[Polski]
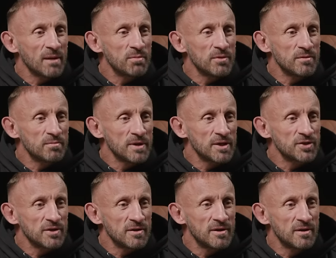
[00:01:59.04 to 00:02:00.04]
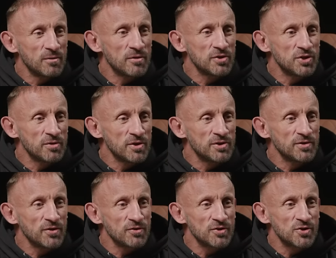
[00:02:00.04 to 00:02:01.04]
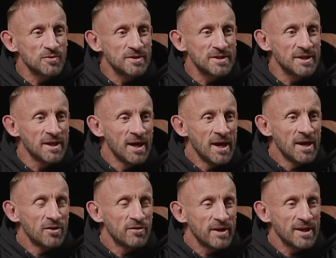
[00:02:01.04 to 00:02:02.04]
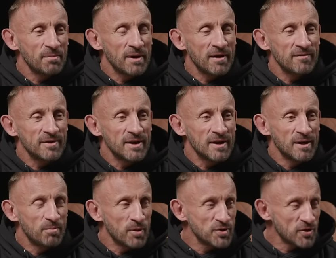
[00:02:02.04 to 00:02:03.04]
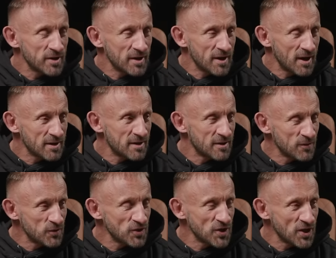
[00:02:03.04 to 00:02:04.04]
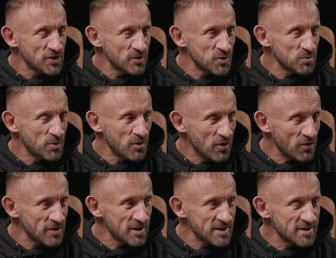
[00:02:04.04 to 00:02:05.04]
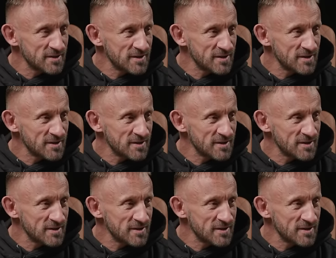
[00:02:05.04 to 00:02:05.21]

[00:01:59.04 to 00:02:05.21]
tak, bo, bo jak się urodziłeś 96, mhm. to tak naprawdę początek lat 2000, to już było koniec